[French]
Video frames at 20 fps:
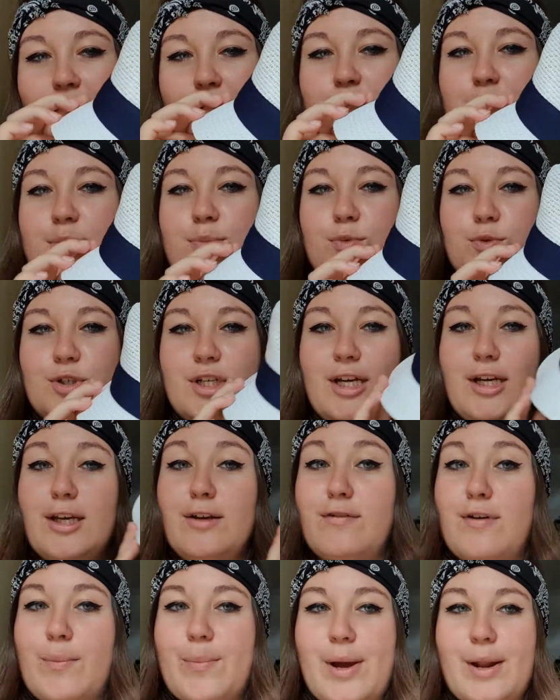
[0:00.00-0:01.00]
Si mon
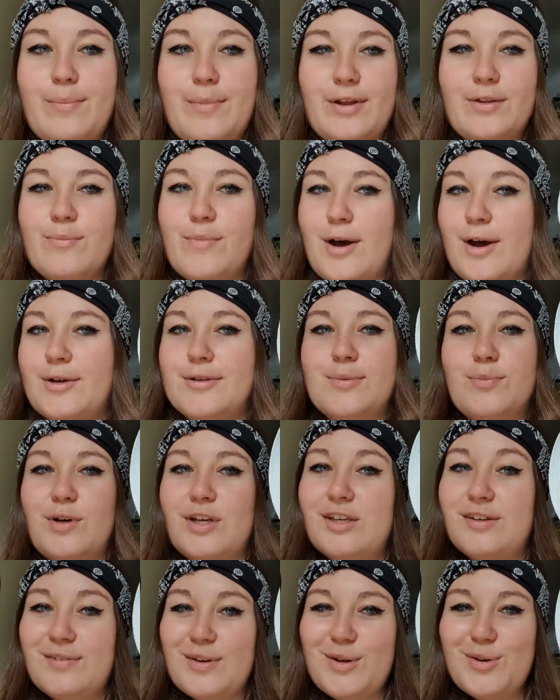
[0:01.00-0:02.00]
chéri va pas le mettre, bah, c'est moi
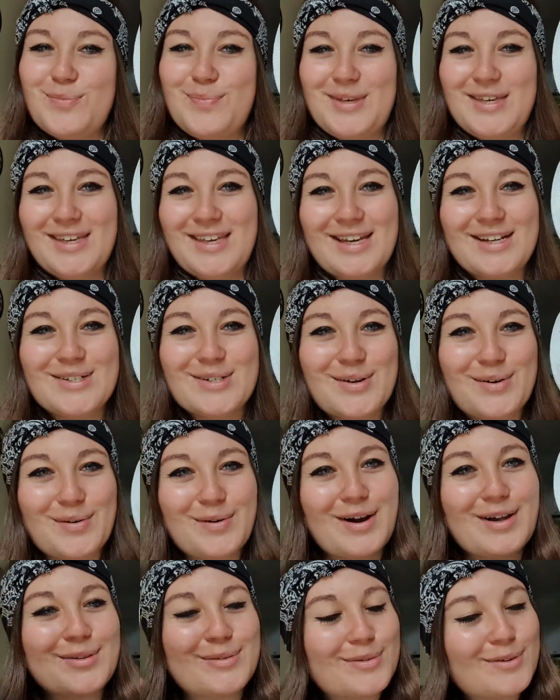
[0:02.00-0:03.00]
qui vais lui piquer je
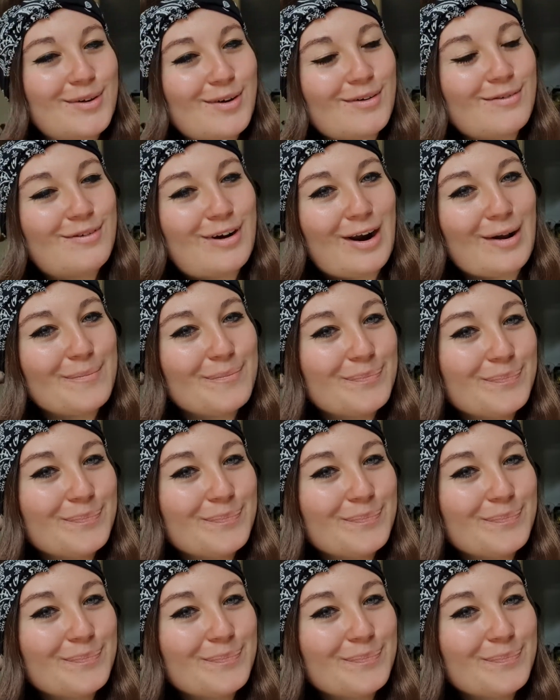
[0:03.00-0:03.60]
crois, donc euh, voilà.